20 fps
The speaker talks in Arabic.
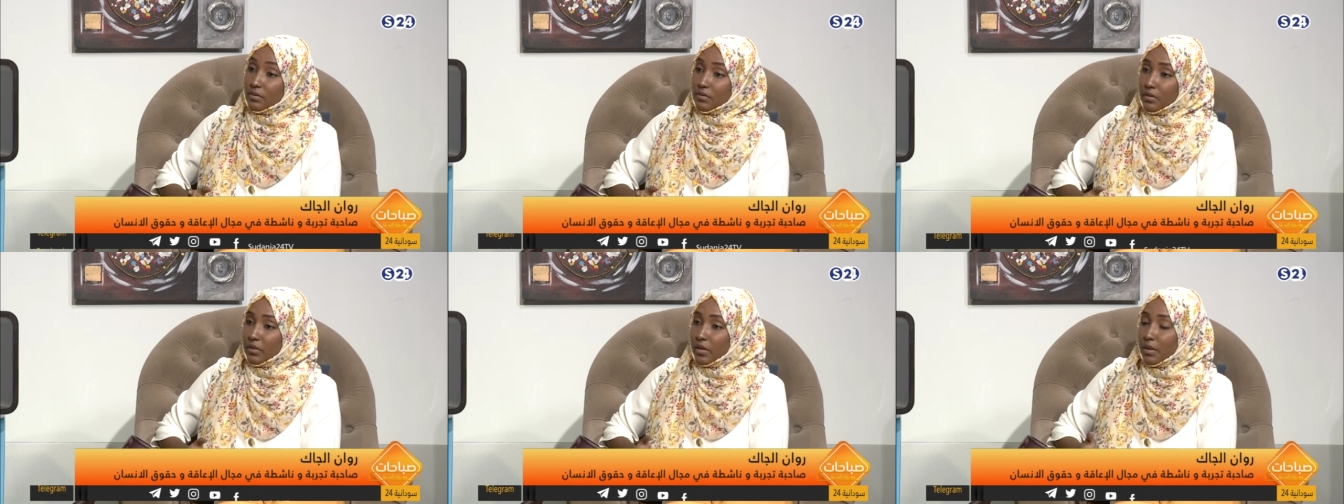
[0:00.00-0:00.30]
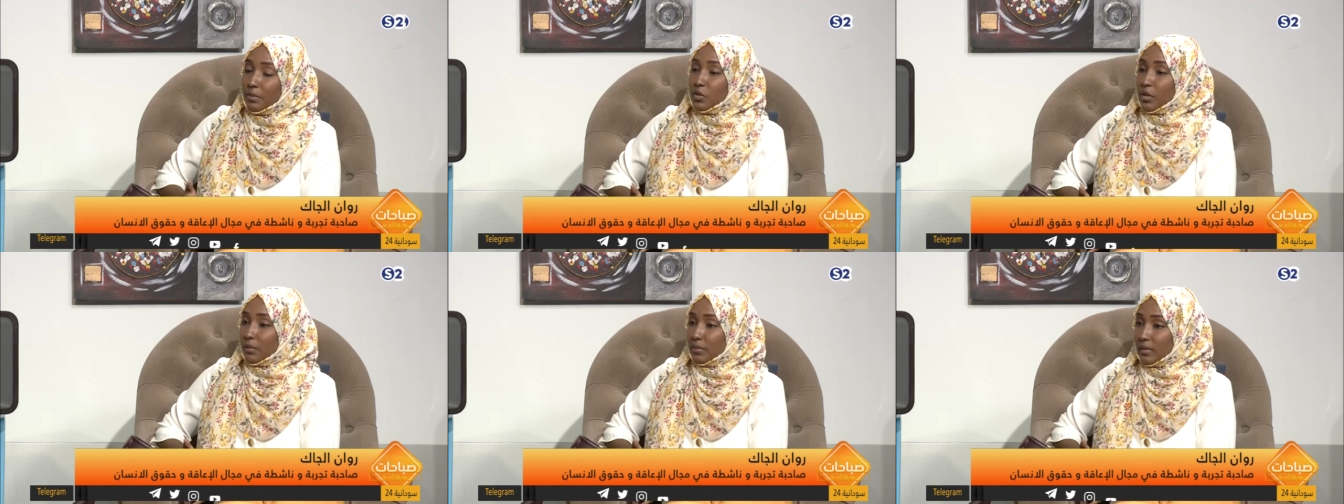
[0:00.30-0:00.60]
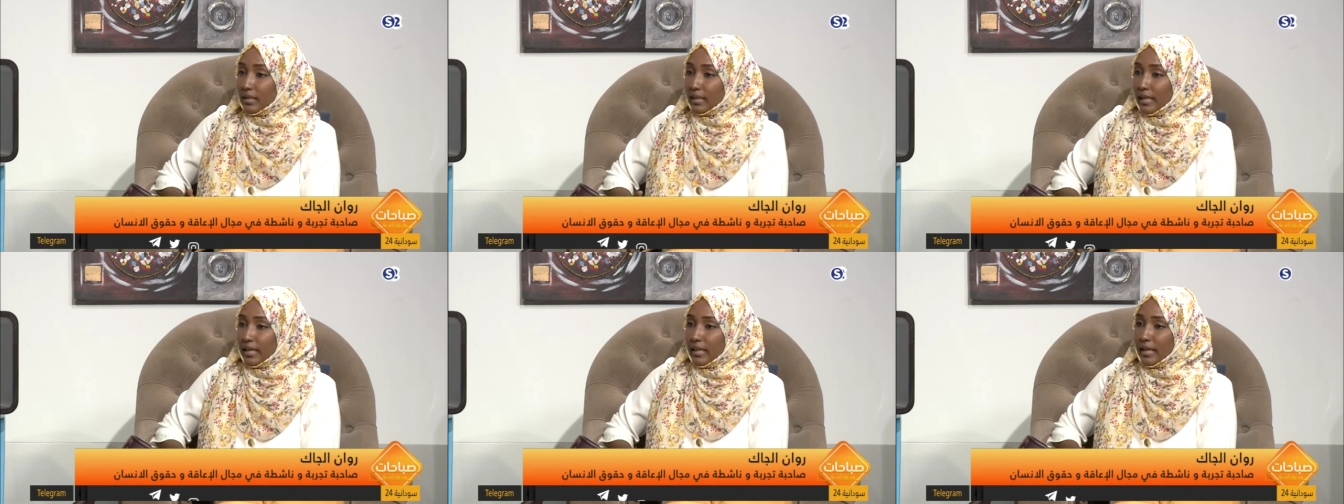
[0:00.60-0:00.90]
في رمشة
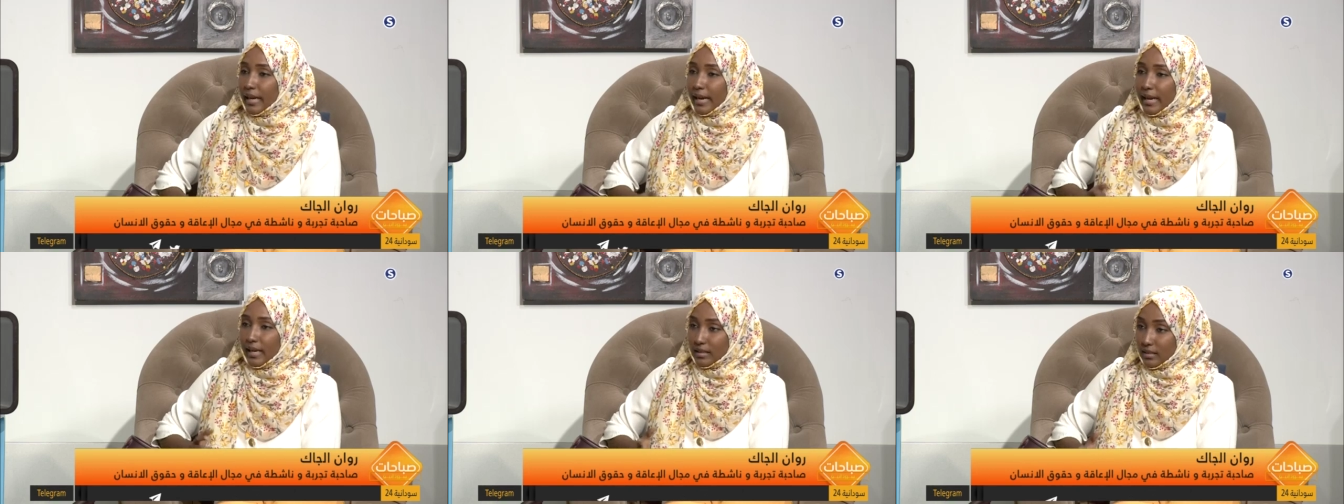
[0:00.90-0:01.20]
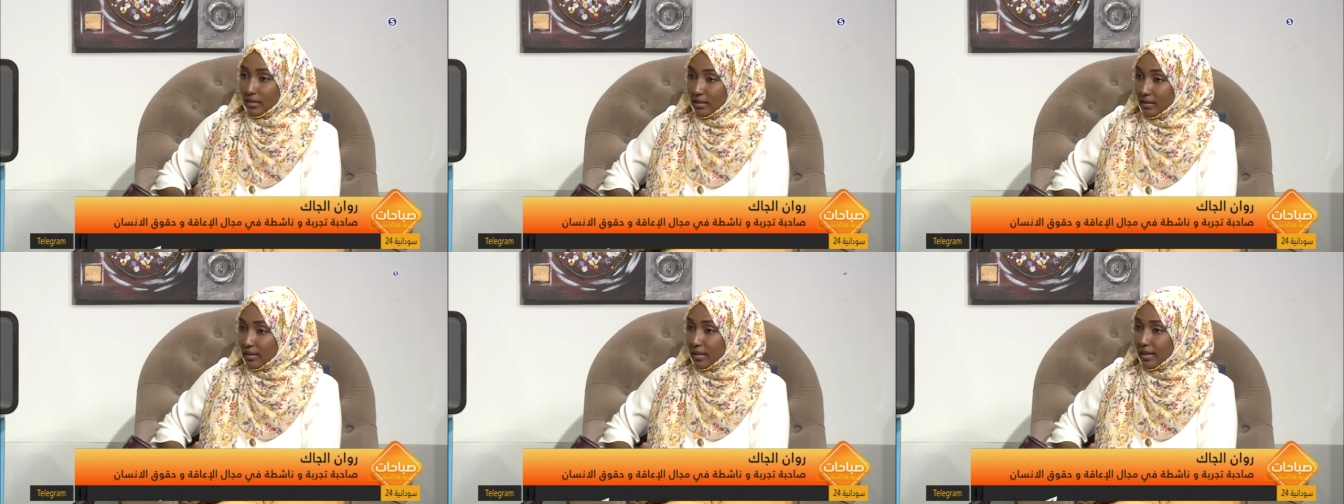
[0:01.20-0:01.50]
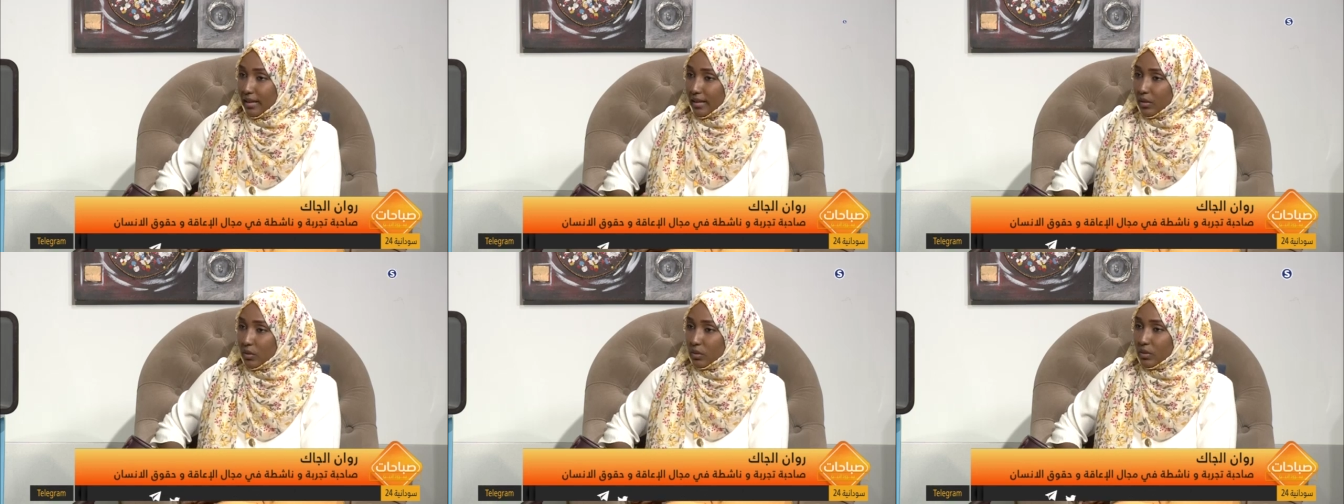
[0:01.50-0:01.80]
بتاعت عين حياتي
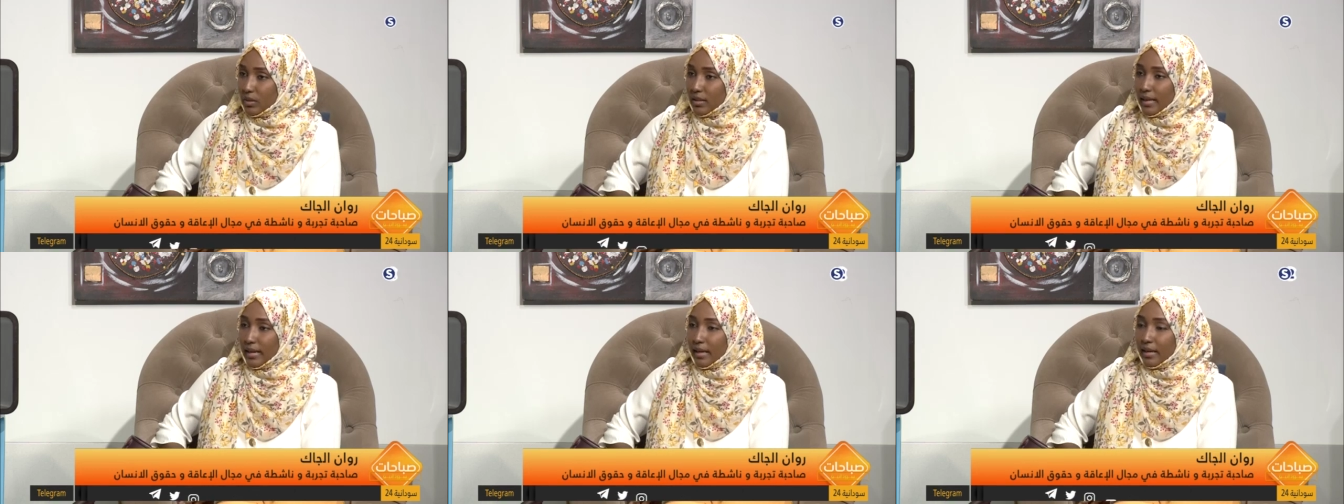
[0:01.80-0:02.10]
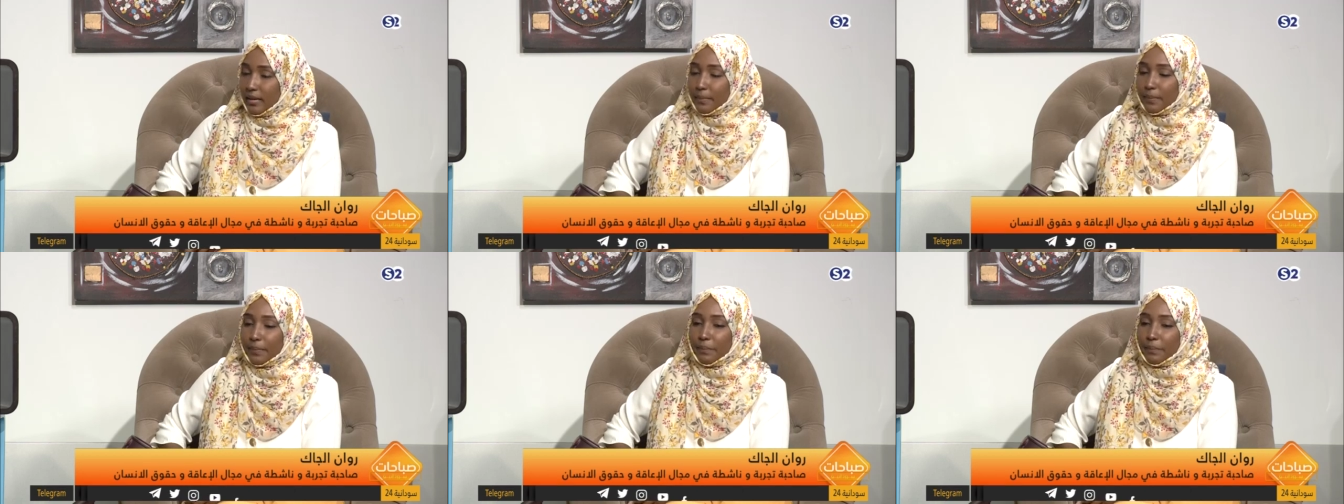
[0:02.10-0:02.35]
تتغير وتتقلب